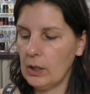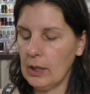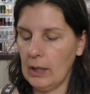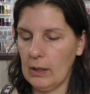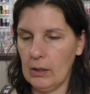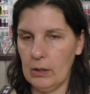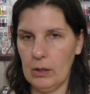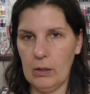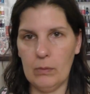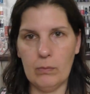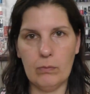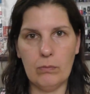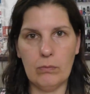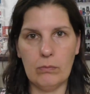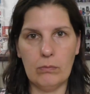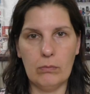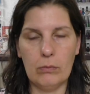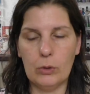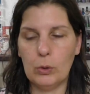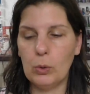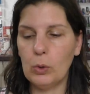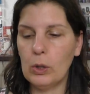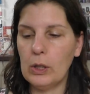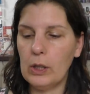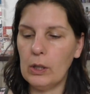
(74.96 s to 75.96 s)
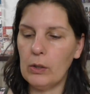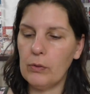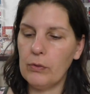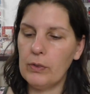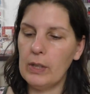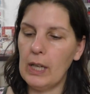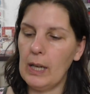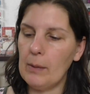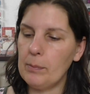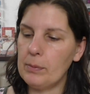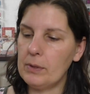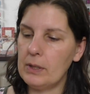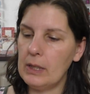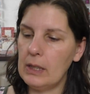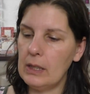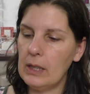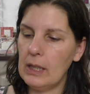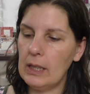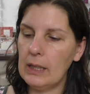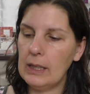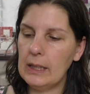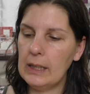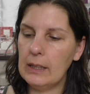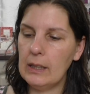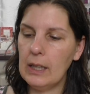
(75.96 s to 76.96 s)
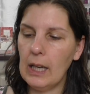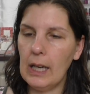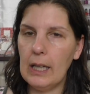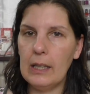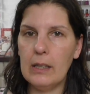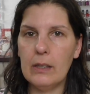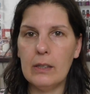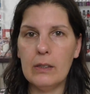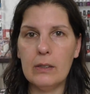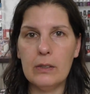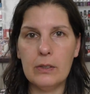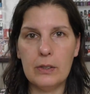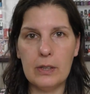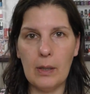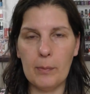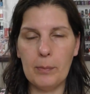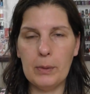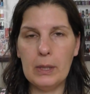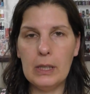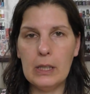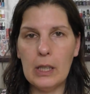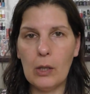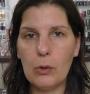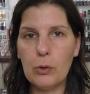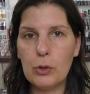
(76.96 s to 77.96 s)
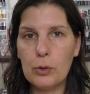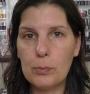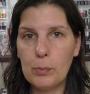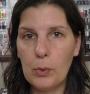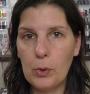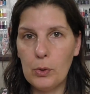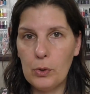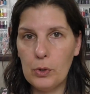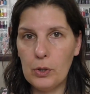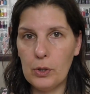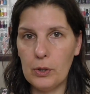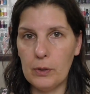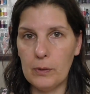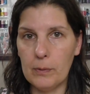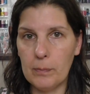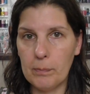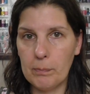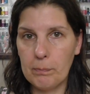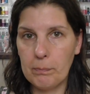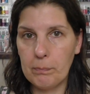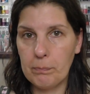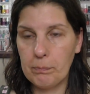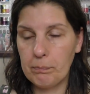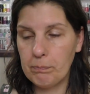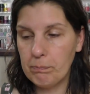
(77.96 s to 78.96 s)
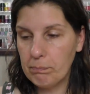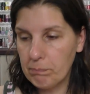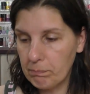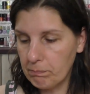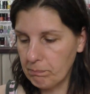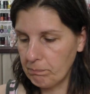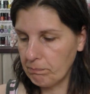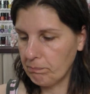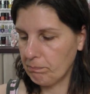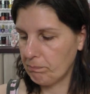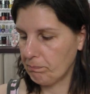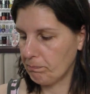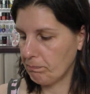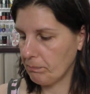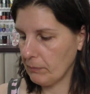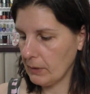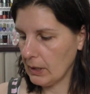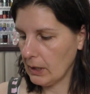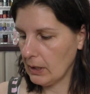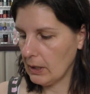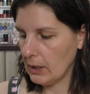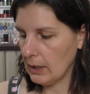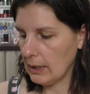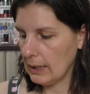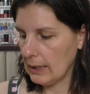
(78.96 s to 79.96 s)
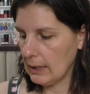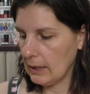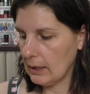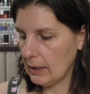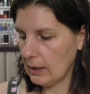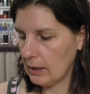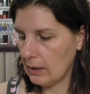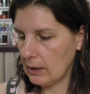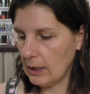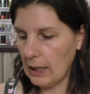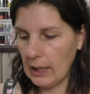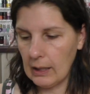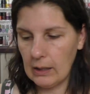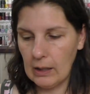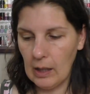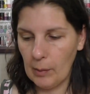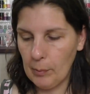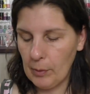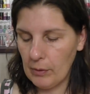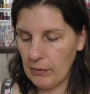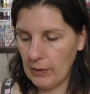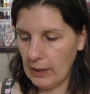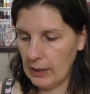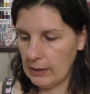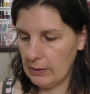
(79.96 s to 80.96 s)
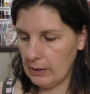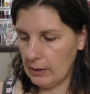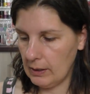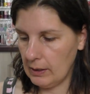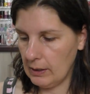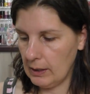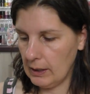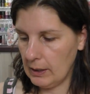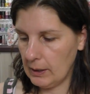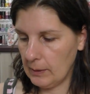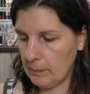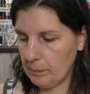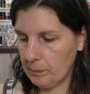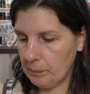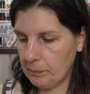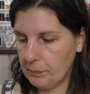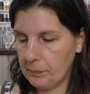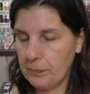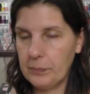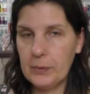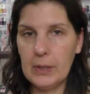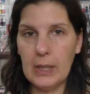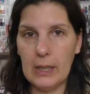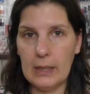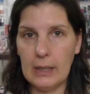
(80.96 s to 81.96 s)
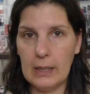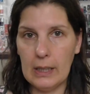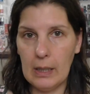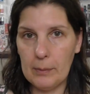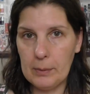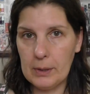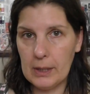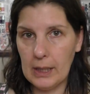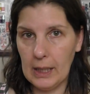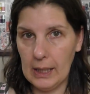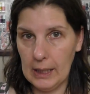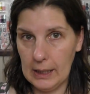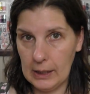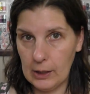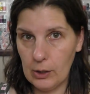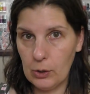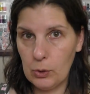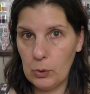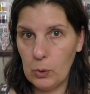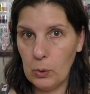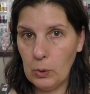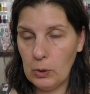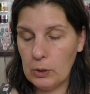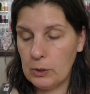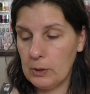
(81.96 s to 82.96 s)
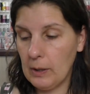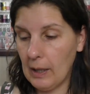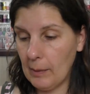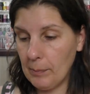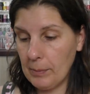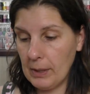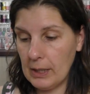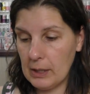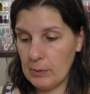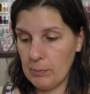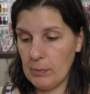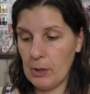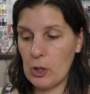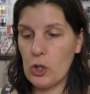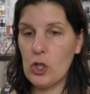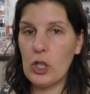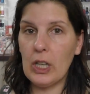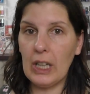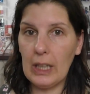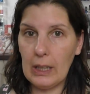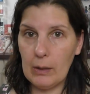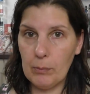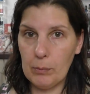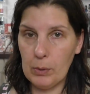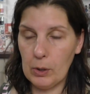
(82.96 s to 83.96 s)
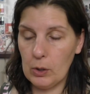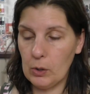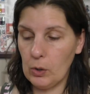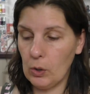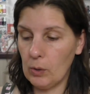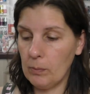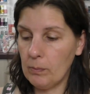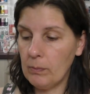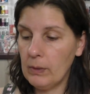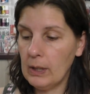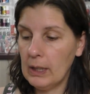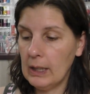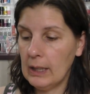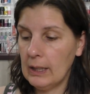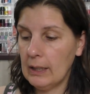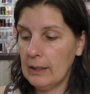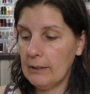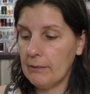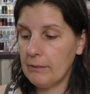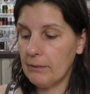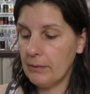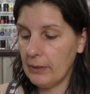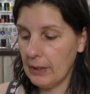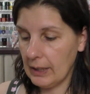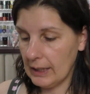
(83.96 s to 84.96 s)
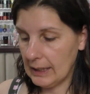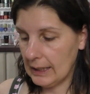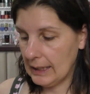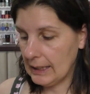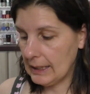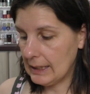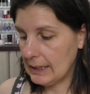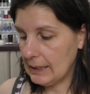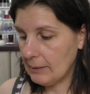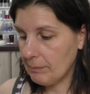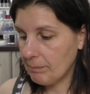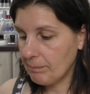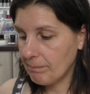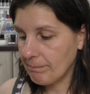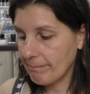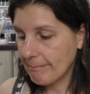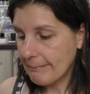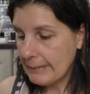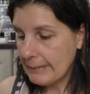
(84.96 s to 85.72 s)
Ja, gucke ich auf den Absender, irgendeine Sabine aus München. Hm, Nachname weiß ich nicht. Ja, dann habe ich reingeguckt, habe erstmal einen Schrecken bekommen, weil